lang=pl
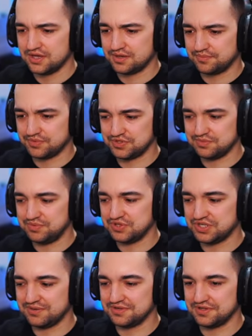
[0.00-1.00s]

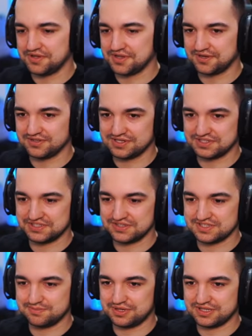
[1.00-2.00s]
przypiszemy do tego, także to
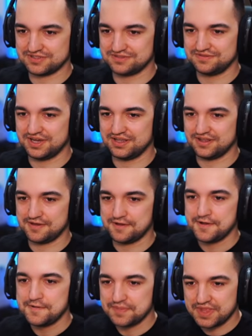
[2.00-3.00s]
jest bardzo fajne.
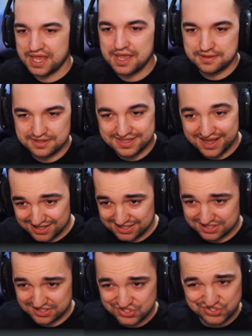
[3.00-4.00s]
E,
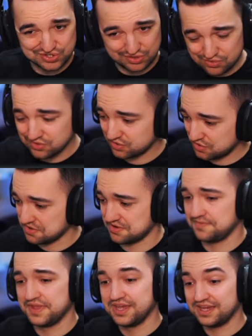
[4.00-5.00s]
dach
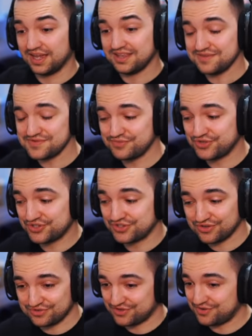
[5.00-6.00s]
Destruktor. Ja nie wiem, czy
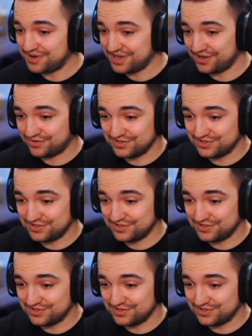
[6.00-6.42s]
to, to ma jakąś